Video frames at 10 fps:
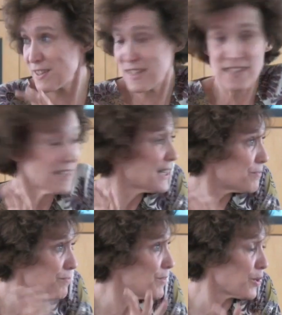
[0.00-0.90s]
Ich denke,
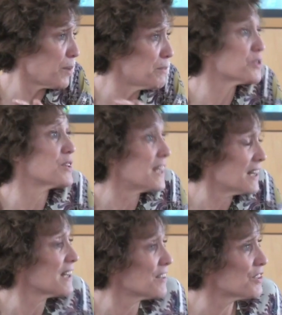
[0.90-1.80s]
wir kommen zu
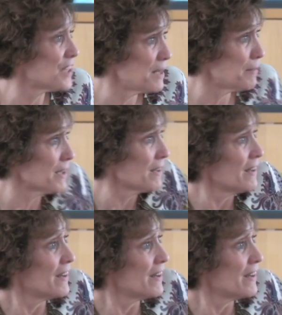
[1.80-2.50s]
ähnlichen Themen,